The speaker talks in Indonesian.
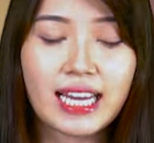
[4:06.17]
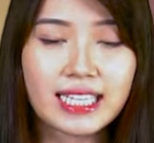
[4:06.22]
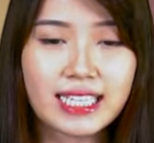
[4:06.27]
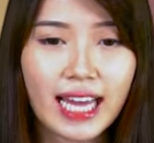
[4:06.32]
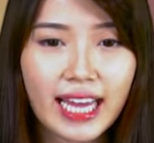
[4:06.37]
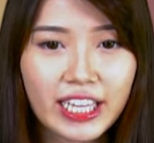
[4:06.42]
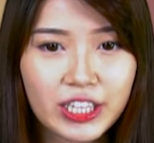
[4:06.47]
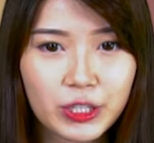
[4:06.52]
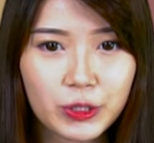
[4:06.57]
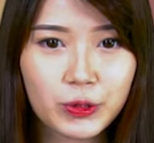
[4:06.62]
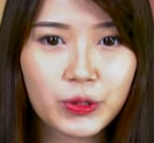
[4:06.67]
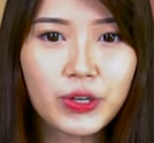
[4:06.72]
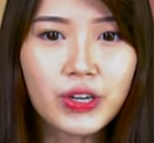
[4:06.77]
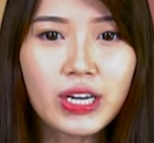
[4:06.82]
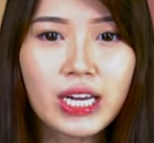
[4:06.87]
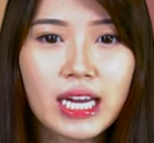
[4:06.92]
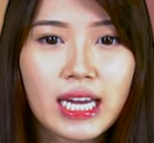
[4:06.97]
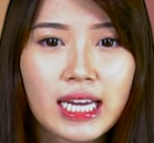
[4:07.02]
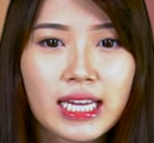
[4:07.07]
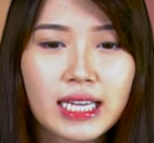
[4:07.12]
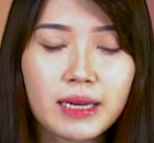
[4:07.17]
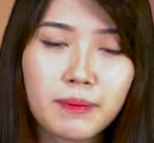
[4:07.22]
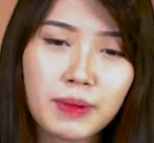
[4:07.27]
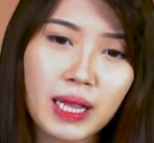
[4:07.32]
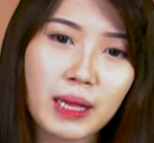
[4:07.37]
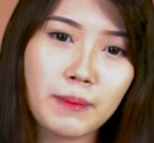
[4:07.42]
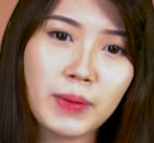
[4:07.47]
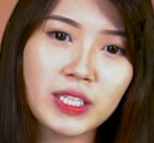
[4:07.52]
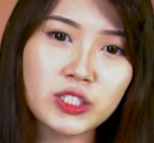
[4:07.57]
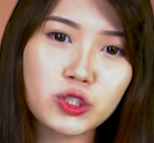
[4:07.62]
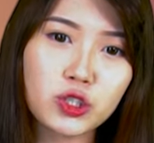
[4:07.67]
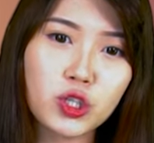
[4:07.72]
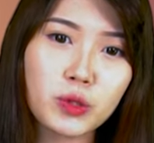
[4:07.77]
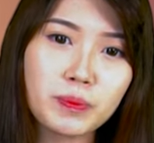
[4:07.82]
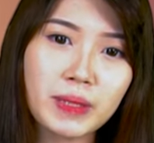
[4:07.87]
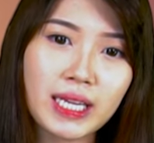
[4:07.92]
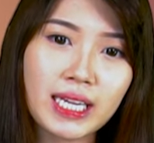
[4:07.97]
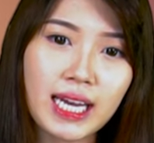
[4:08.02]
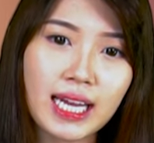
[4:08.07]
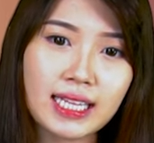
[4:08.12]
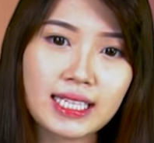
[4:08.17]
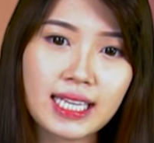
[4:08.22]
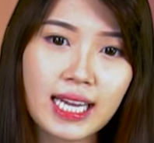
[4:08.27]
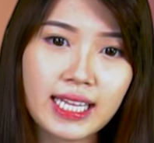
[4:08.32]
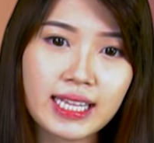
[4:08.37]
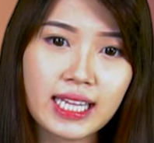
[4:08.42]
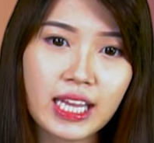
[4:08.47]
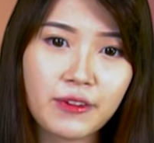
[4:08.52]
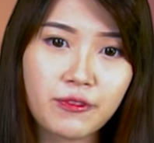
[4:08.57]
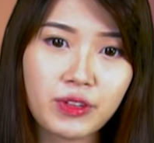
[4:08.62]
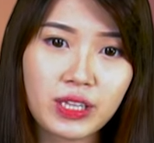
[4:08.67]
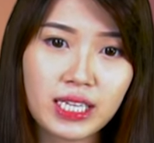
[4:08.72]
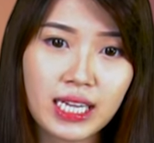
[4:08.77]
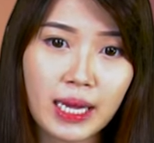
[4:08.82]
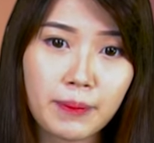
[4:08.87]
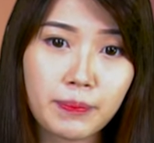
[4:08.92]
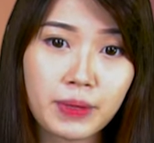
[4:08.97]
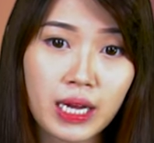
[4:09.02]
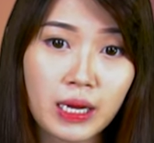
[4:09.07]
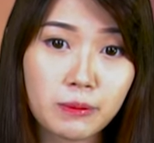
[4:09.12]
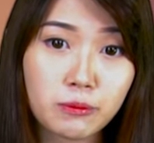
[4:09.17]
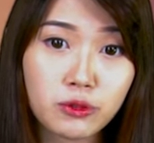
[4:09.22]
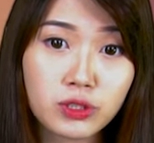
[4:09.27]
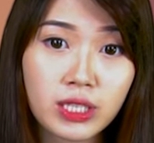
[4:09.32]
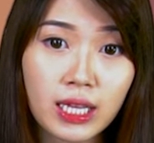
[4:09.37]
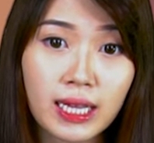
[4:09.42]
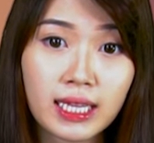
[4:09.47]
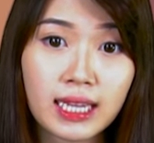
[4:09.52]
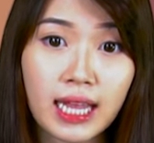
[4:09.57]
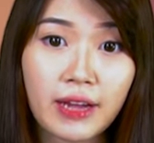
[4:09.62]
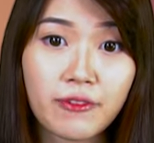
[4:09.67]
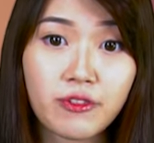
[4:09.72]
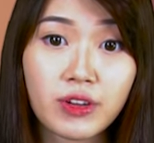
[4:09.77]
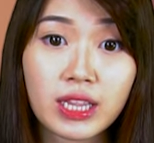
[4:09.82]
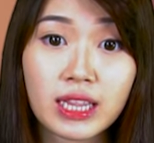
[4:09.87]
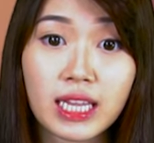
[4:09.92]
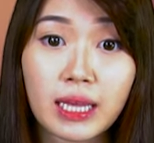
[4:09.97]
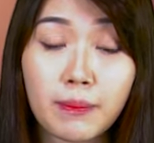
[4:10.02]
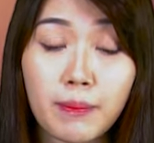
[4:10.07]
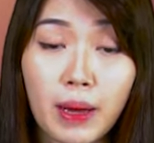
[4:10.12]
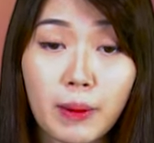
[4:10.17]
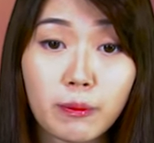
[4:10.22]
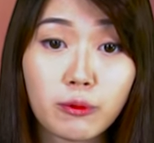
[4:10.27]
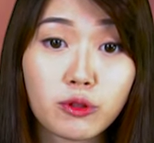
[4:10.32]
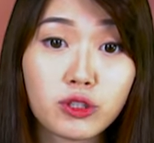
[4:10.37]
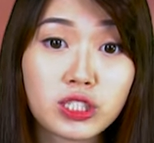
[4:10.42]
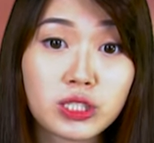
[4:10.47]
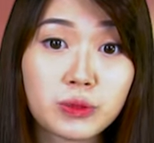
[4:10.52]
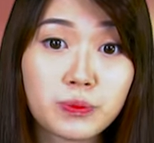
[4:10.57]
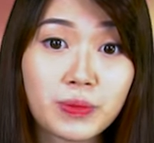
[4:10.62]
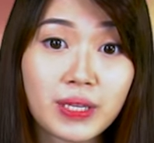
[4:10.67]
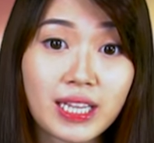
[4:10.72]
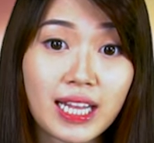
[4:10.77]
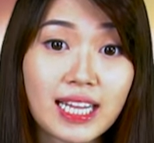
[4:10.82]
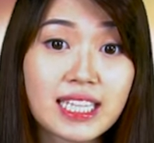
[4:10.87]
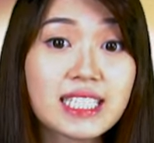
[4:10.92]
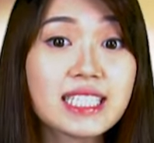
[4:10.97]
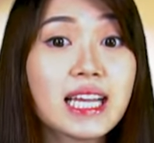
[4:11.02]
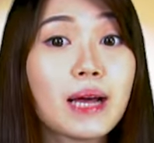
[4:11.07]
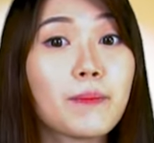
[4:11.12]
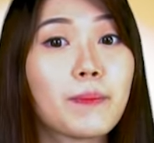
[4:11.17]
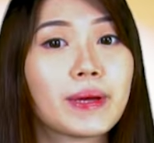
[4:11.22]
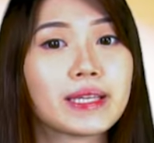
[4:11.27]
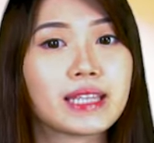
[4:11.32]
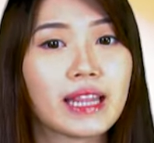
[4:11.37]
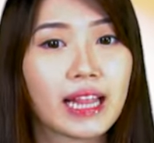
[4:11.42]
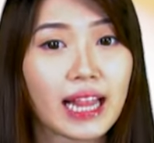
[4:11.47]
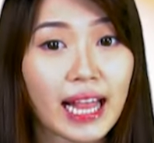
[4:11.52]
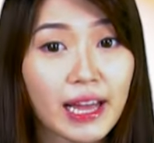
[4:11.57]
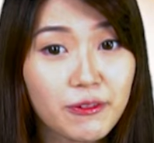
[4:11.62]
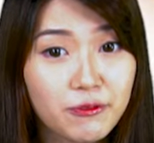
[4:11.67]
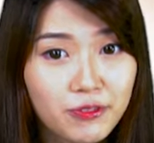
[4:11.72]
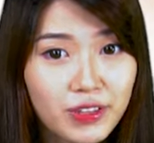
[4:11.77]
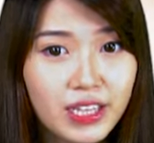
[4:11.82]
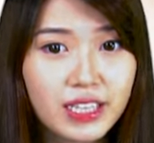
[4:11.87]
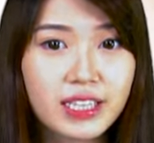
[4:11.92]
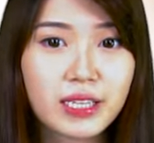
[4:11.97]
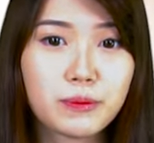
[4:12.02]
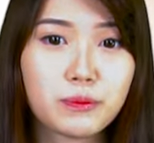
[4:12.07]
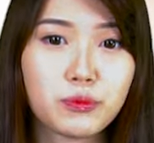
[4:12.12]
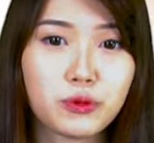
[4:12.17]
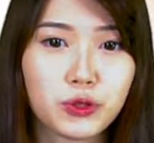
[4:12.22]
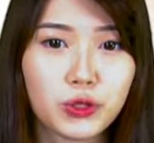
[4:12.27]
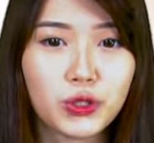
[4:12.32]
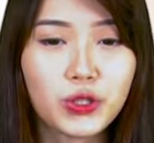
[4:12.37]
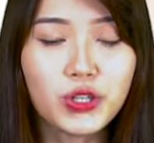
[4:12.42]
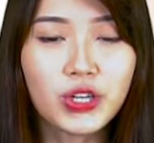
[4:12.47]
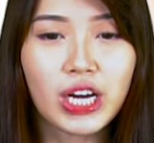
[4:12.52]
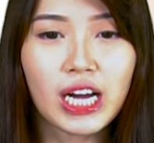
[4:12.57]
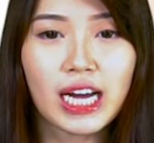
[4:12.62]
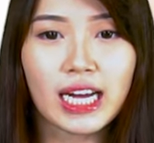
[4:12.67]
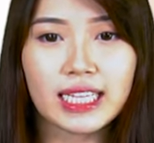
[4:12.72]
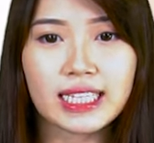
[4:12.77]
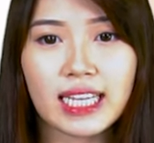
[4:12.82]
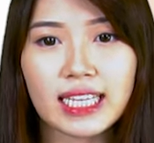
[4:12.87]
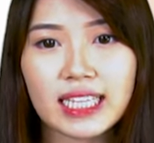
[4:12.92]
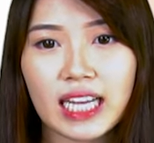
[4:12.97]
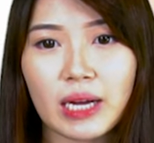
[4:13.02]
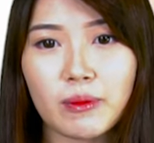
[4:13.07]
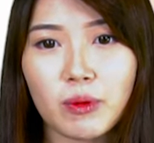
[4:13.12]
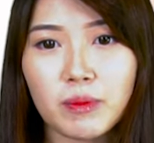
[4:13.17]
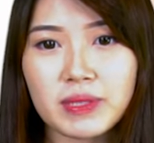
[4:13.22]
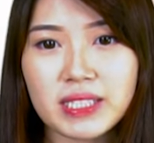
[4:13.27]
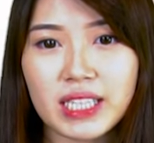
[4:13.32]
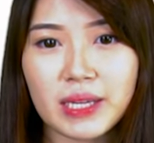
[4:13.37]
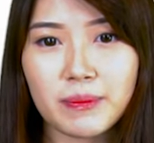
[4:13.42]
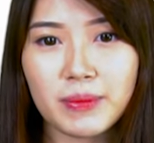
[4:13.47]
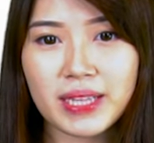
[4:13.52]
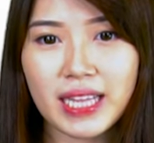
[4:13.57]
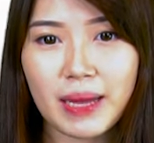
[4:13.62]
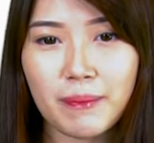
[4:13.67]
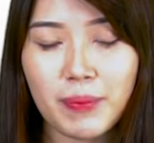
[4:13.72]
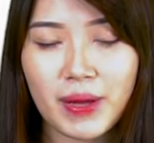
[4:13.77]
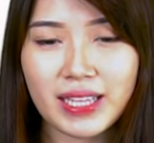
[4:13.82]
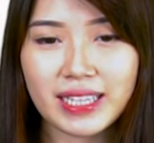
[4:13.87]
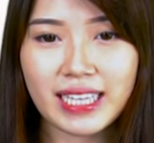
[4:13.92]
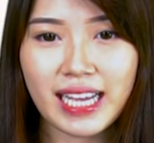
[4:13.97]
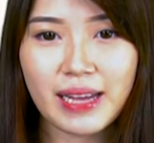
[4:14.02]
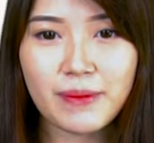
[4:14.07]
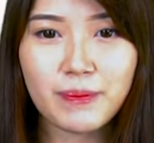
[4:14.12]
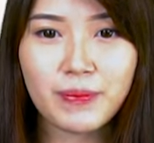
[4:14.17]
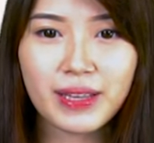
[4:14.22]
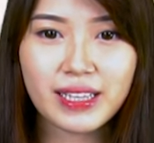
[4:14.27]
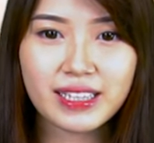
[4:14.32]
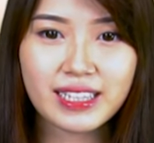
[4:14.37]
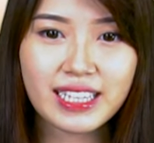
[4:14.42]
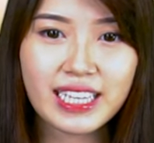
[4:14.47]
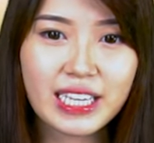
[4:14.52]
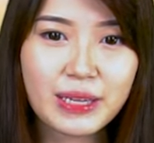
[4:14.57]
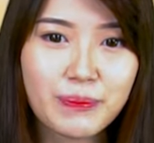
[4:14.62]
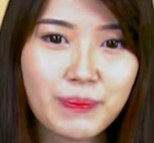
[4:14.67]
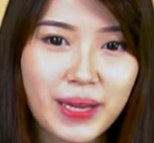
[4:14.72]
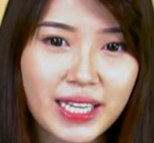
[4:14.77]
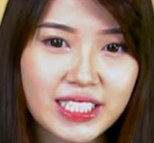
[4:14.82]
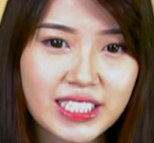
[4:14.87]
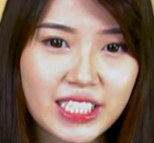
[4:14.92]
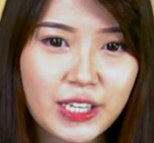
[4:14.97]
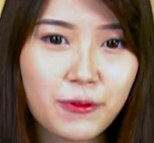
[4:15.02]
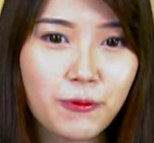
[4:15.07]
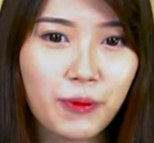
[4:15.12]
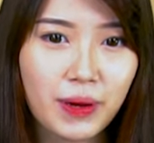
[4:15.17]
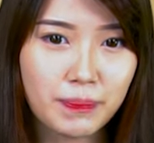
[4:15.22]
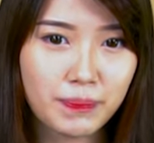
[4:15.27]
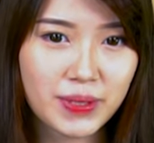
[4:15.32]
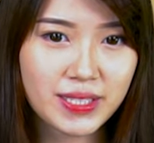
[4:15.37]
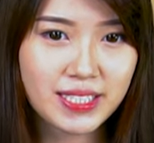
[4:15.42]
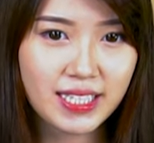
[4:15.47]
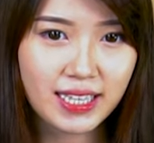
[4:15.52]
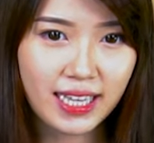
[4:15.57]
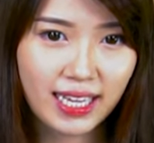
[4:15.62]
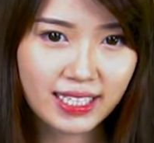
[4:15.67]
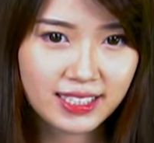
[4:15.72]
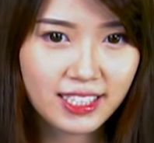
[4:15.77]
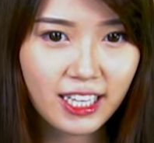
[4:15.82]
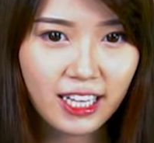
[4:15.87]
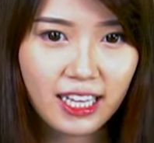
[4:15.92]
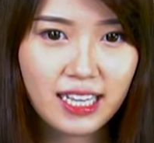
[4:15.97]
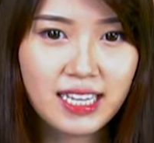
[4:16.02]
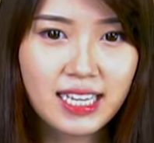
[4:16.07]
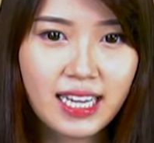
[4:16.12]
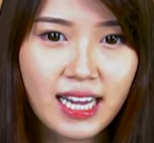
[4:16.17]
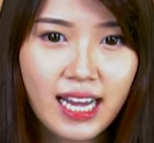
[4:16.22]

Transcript: yaitu, yang pertama cukup tingkatkan level cap kamu dari level 59 sampai level 60 dan kamu bisa mendapatkan Mythic Magic Weapon Selector.